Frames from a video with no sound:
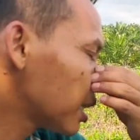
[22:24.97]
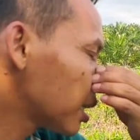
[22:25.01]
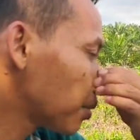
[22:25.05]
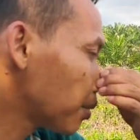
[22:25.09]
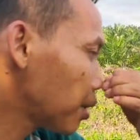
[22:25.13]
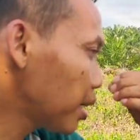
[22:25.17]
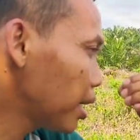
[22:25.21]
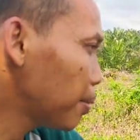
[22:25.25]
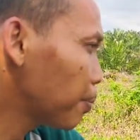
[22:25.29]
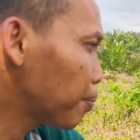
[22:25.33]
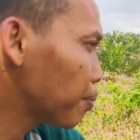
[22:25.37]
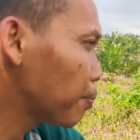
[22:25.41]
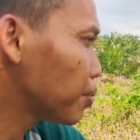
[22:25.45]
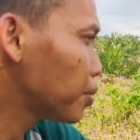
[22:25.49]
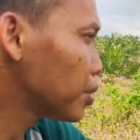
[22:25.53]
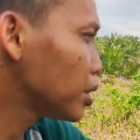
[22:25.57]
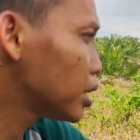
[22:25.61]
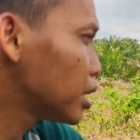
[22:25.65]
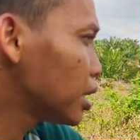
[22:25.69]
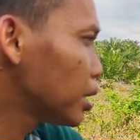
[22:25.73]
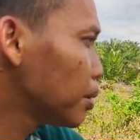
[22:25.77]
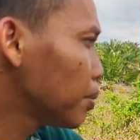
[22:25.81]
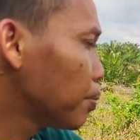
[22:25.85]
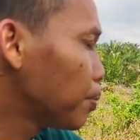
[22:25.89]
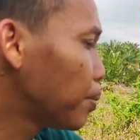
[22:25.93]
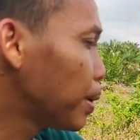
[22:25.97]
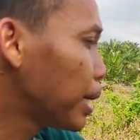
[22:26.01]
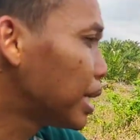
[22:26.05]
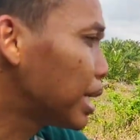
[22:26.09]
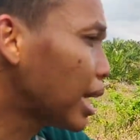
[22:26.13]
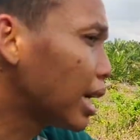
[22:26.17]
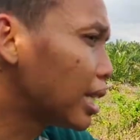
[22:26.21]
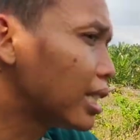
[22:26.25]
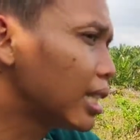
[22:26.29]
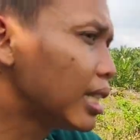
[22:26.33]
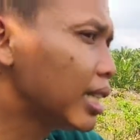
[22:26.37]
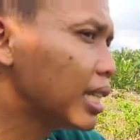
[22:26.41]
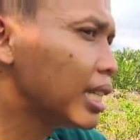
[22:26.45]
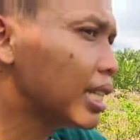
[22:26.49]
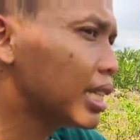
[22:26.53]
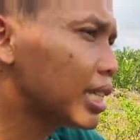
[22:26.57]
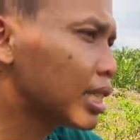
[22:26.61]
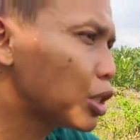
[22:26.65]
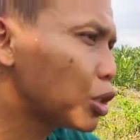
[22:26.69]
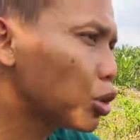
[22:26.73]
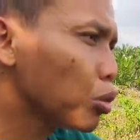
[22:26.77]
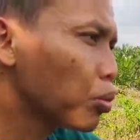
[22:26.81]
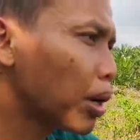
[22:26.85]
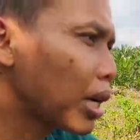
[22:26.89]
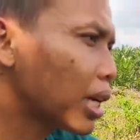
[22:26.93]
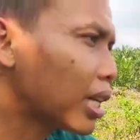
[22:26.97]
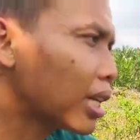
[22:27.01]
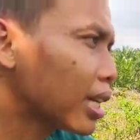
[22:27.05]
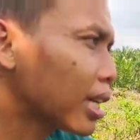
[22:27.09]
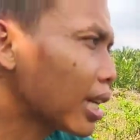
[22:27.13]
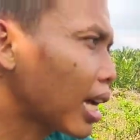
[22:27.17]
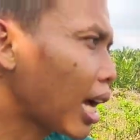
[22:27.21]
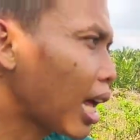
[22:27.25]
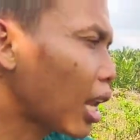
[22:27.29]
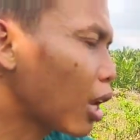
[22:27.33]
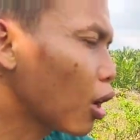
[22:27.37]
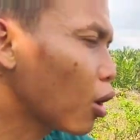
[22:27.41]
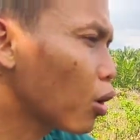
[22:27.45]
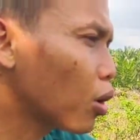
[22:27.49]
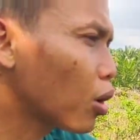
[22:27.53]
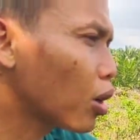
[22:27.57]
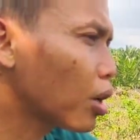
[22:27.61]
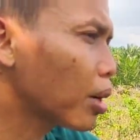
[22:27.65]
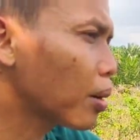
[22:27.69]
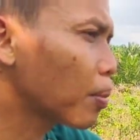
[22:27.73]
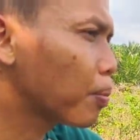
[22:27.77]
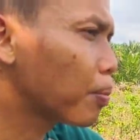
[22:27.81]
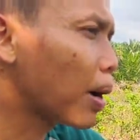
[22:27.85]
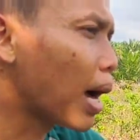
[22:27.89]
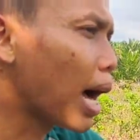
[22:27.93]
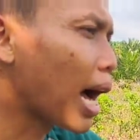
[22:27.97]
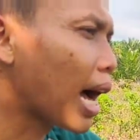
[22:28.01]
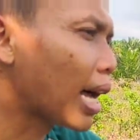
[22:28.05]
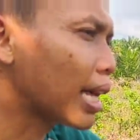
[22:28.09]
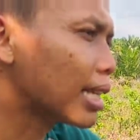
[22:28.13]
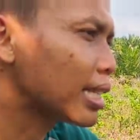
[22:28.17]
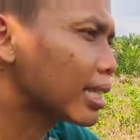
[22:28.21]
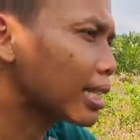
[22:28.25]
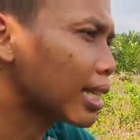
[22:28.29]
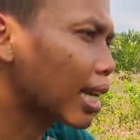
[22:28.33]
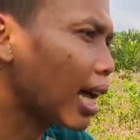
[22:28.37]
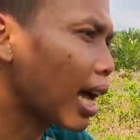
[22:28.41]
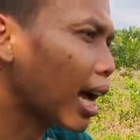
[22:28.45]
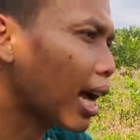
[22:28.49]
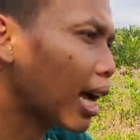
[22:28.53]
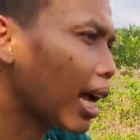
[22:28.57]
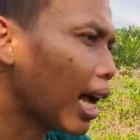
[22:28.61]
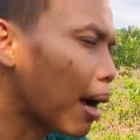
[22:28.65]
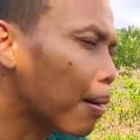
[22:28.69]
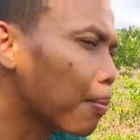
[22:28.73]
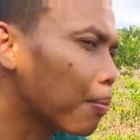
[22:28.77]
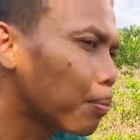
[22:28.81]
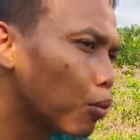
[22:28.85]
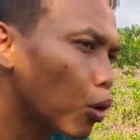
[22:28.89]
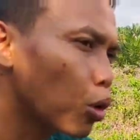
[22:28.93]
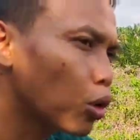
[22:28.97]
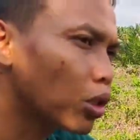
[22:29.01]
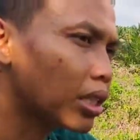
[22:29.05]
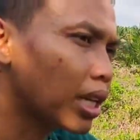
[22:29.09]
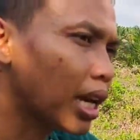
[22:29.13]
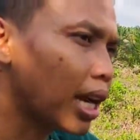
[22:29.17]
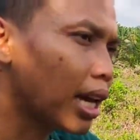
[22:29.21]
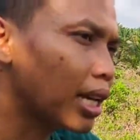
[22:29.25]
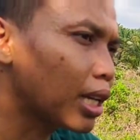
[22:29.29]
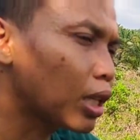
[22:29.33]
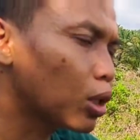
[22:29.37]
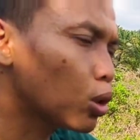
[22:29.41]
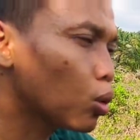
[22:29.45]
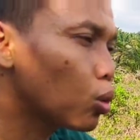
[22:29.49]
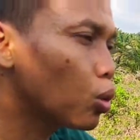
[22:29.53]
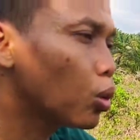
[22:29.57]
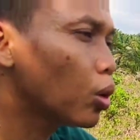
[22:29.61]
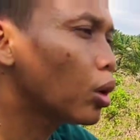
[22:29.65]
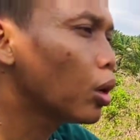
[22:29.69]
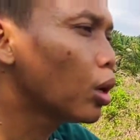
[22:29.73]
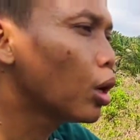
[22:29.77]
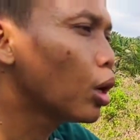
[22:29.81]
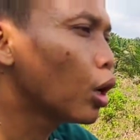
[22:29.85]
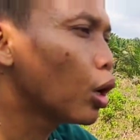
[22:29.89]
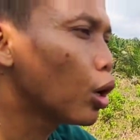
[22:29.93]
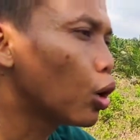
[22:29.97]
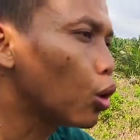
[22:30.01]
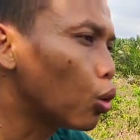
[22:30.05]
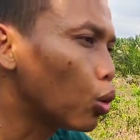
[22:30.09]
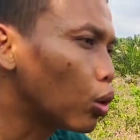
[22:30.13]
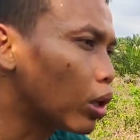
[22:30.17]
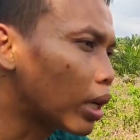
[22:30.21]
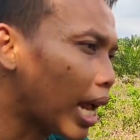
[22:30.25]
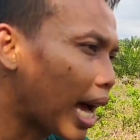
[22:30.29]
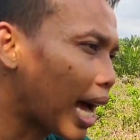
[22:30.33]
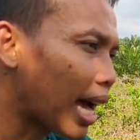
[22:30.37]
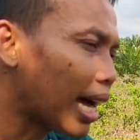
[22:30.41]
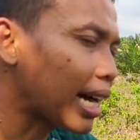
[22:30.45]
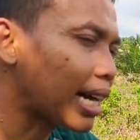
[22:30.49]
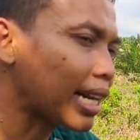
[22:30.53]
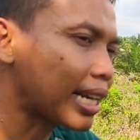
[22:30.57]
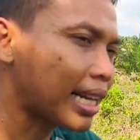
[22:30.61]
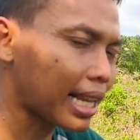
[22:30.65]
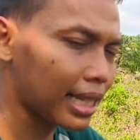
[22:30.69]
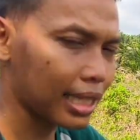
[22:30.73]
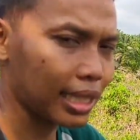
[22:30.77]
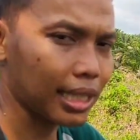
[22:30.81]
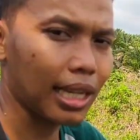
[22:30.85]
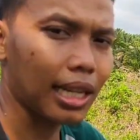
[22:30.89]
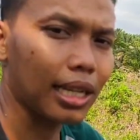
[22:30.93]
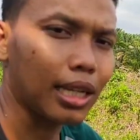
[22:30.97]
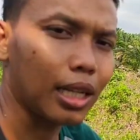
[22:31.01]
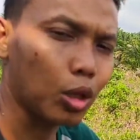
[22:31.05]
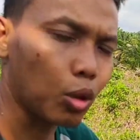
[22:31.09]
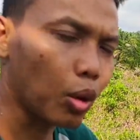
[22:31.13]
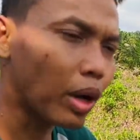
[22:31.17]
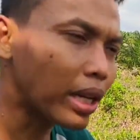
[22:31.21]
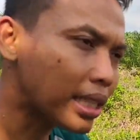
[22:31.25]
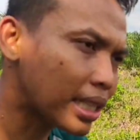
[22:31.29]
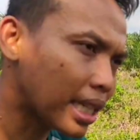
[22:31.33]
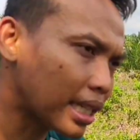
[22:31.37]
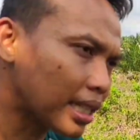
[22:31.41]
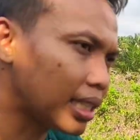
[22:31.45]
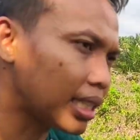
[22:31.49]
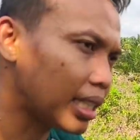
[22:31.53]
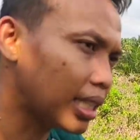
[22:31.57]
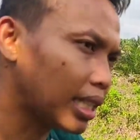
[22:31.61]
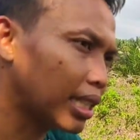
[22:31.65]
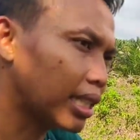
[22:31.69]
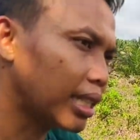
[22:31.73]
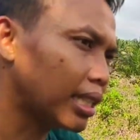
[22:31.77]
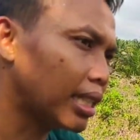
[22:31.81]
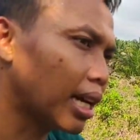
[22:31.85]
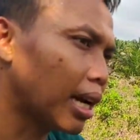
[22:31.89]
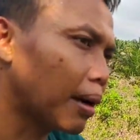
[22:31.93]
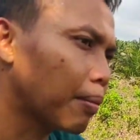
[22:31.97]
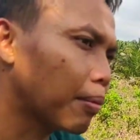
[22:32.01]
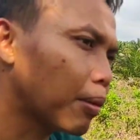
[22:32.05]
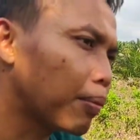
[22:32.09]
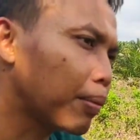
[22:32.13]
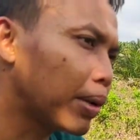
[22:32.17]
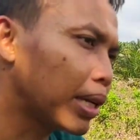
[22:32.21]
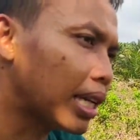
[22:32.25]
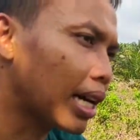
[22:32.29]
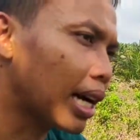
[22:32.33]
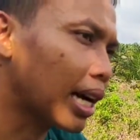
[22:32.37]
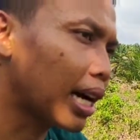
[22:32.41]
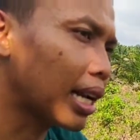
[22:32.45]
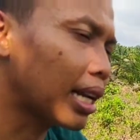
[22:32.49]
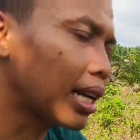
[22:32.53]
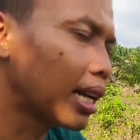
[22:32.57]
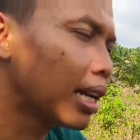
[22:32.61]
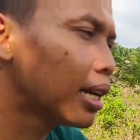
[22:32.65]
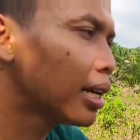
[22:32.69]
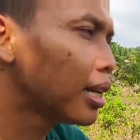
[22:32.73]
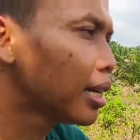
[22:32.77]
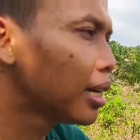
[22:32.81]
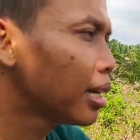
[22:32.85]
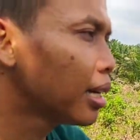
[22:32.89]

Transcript: sebenarnya beda jenis cuman kalau bahasa kampungnya itu lunak keras kayak gitu aja sih intinya membedakan